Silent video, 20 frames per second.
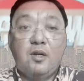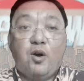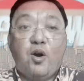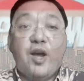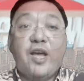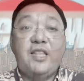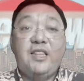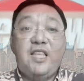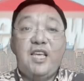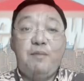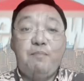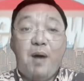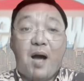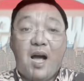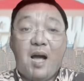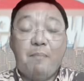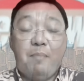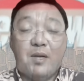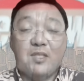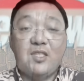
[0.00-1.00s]
Eh di ba
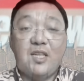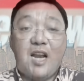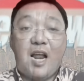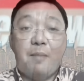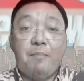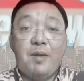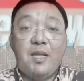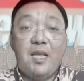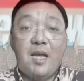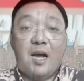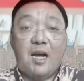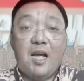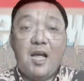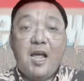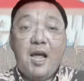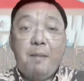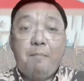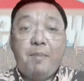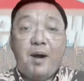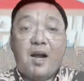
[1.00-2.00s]
kapag sinabi niyang
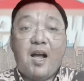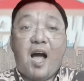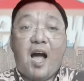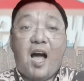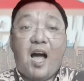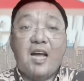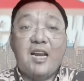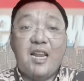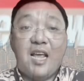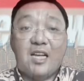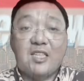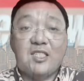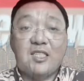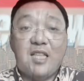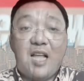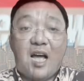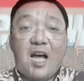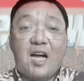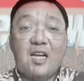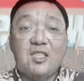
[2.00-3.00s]
mag-a-annex
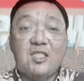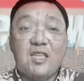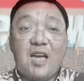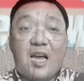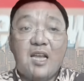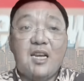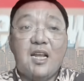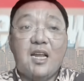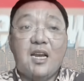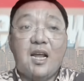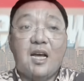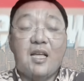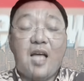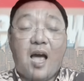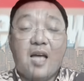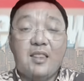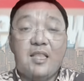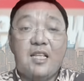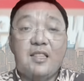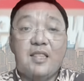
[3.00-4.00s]
na ang China ng
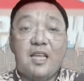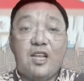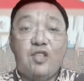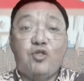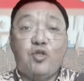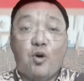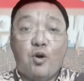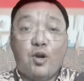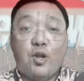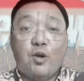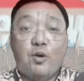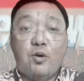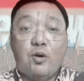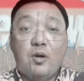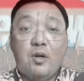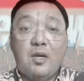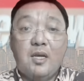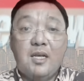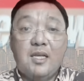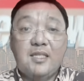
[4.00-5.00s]
ating
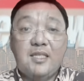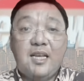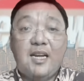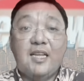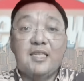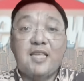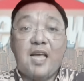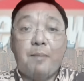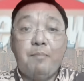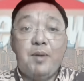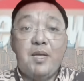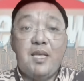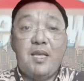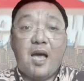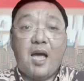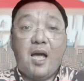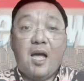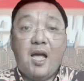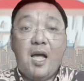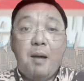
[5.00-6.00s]
teritoryo, sinasabi
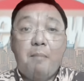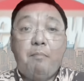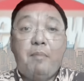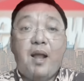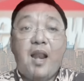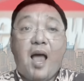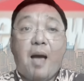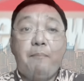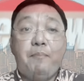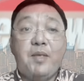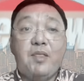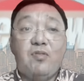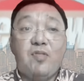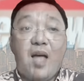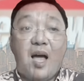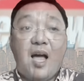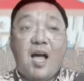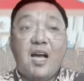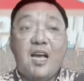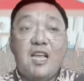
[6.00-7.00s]
niya malapit
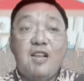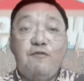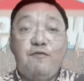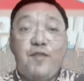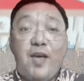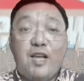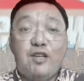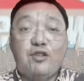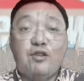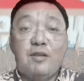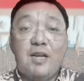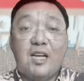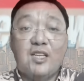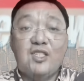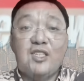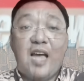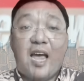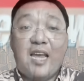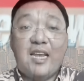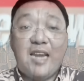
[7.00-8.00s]
na ang invasion ng
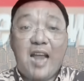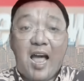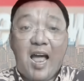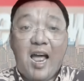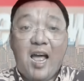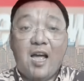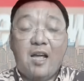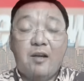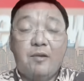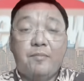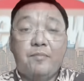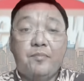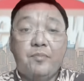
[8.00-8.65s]
China.